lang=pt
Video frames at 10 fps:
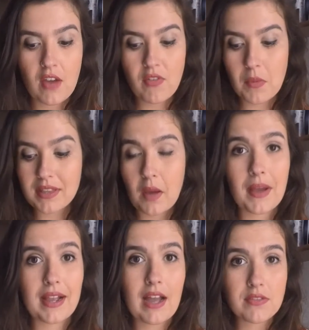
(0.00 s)
Eu vou botar
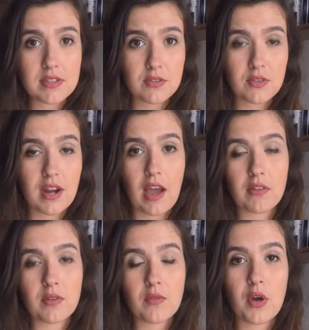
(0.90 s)
uma calça cintura
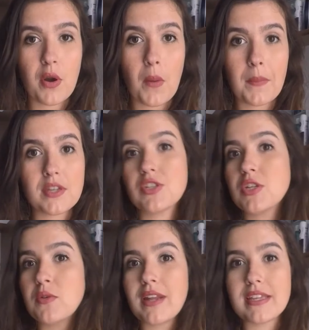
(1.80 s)
alta, um cropped
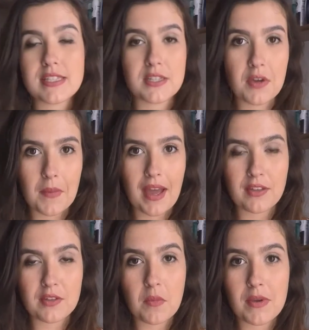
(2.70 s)
e um lencinho
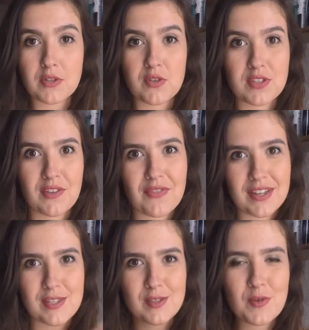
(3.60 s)
amarrado no pescoço que
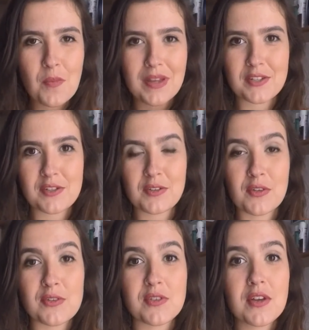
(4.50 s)
fica super
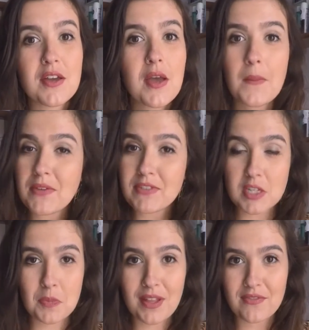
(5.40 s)
estiloso. Mas
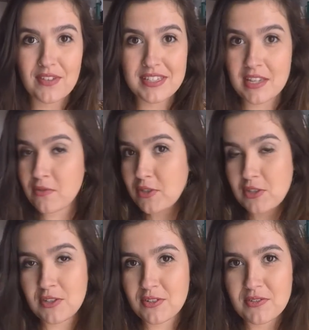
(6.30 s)
vocês podem fazer no
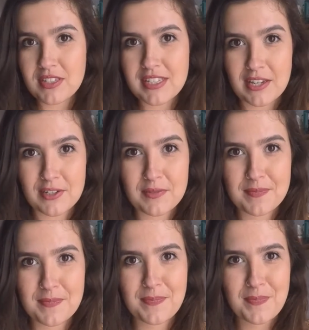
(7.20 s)
estilo de vocês.
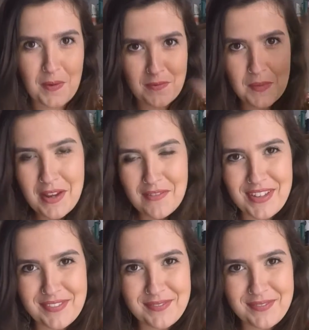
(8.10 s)
Vamos lá ver.